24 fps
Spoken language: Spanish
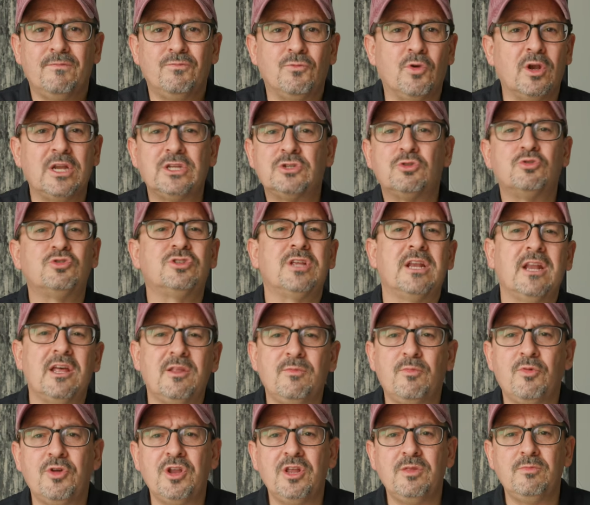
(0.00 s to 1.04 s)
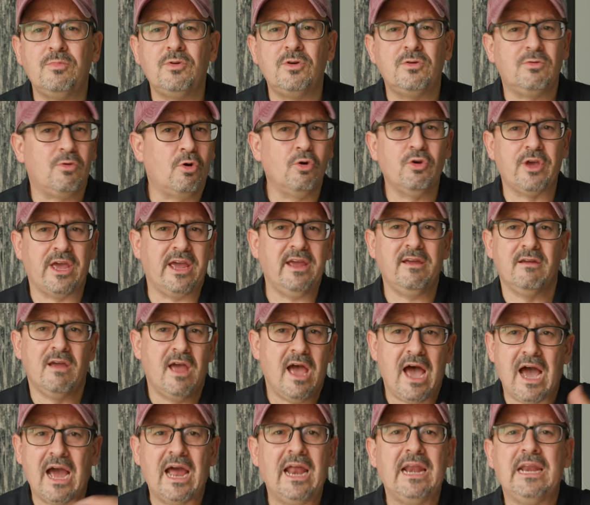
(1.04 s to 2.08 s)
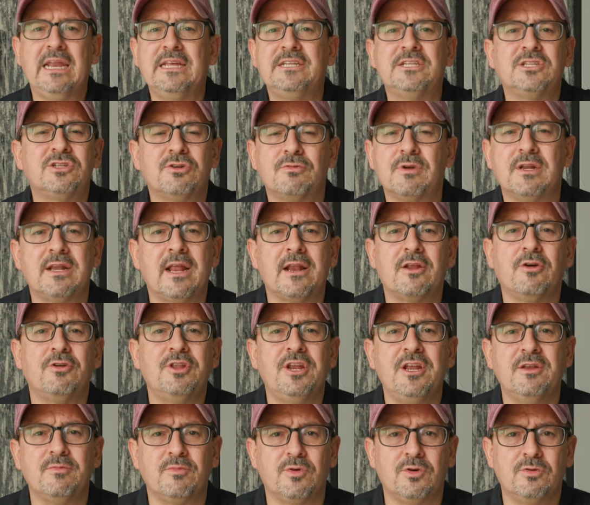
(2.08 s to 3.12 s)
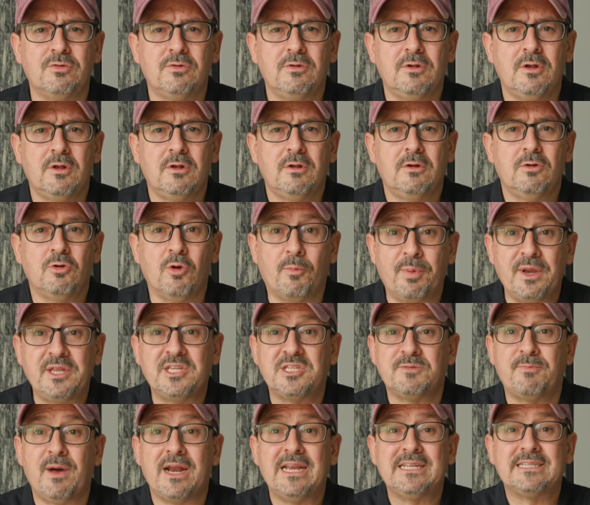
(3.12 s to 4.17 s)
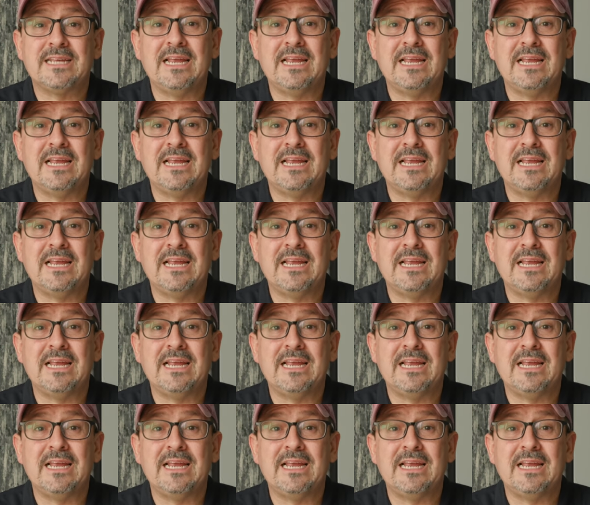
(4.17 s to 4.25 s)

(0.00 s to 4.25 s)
¿No les gusta el algoritmo? Ok, hagan leyes sobre el algoritmo. Lo principal